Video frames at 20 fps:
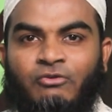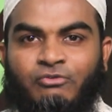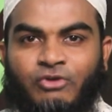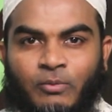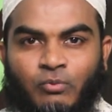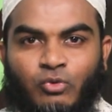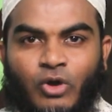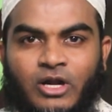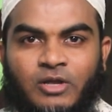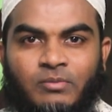
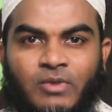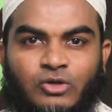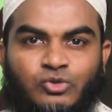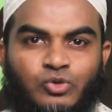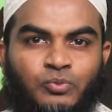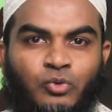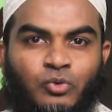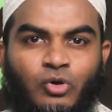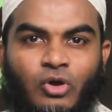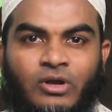ফেব্রুয়ারি
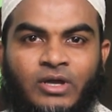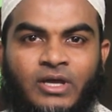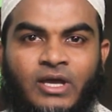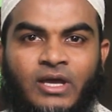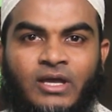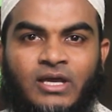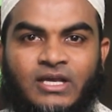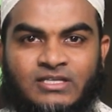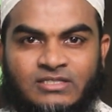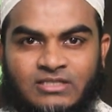মাস
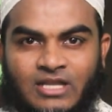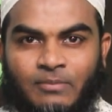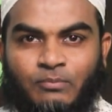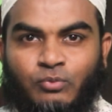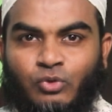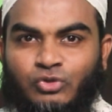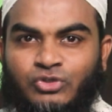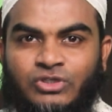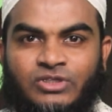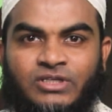উপলক্ষে ইসলাম
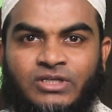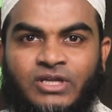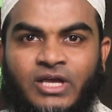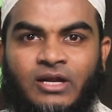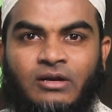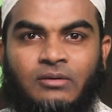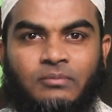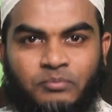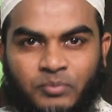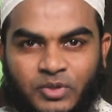
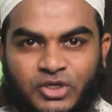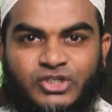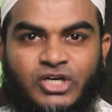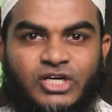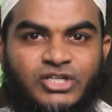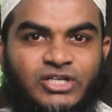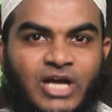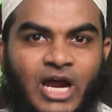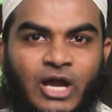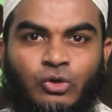প্রতিদিনের
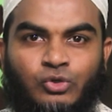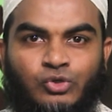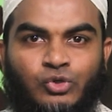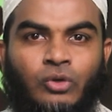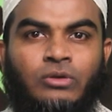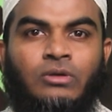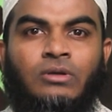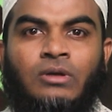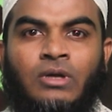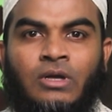বিশেষ
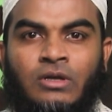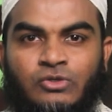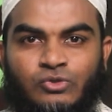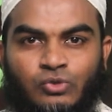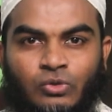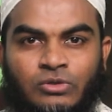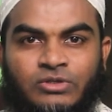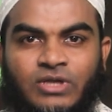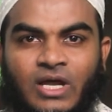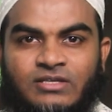আয়োজন
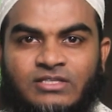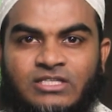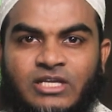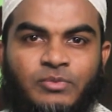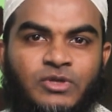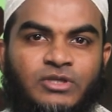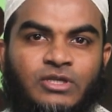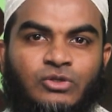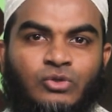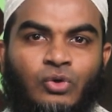সুলতানস
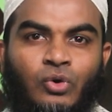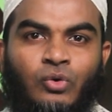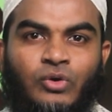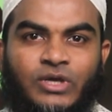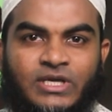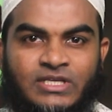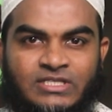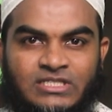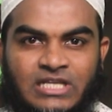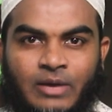নিবেদিত
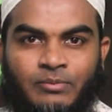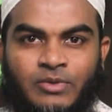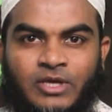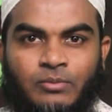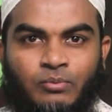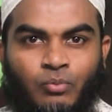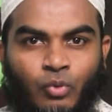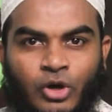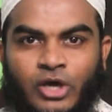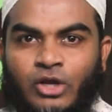ইসলামী
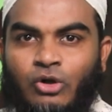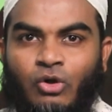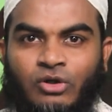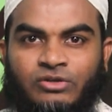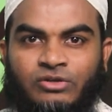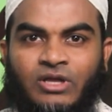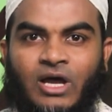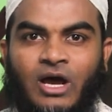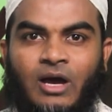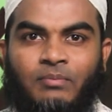বইয়ের
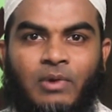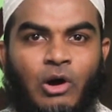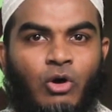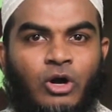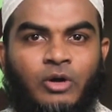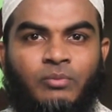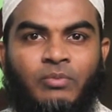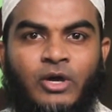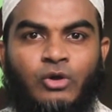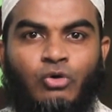কথা
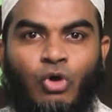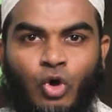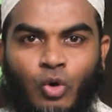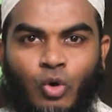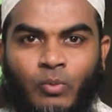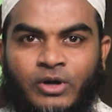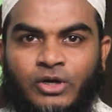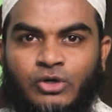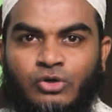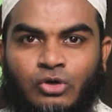পাওয়ার্ড বাই
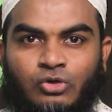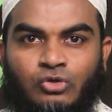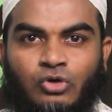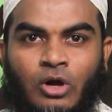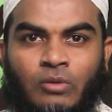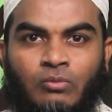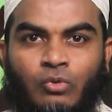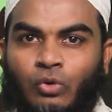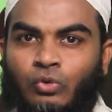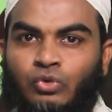রকমারি ডট
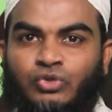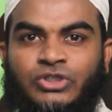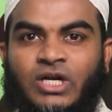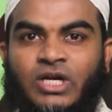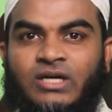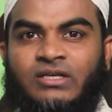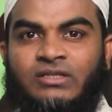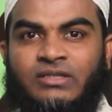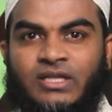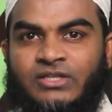কম
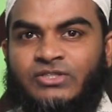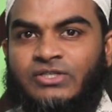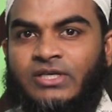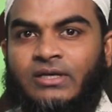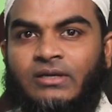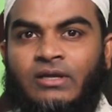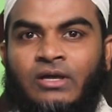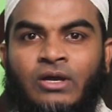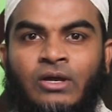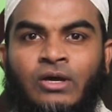অনুষ্ঠানটি
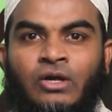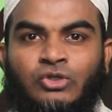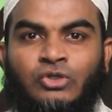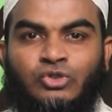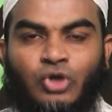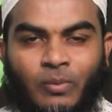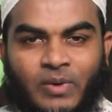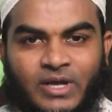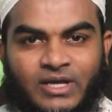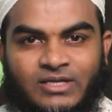দেখছেন
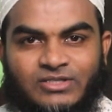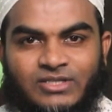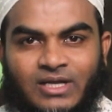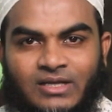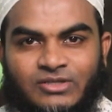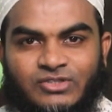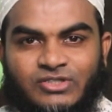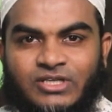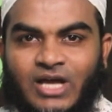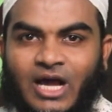সবাইকে
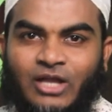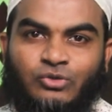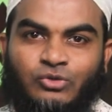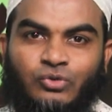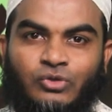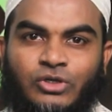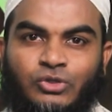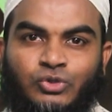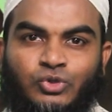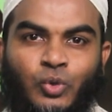জানাচ্ছি
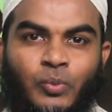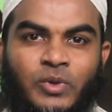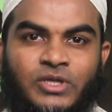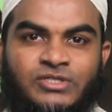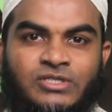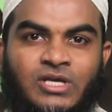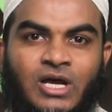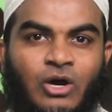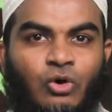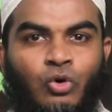আন্তরিক
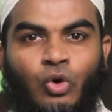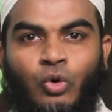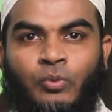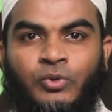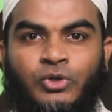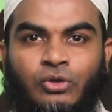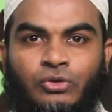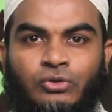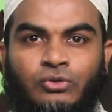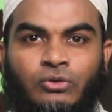শুভেচ্ছা ও
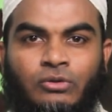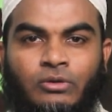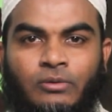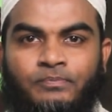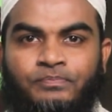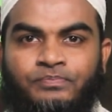অভিনন্দন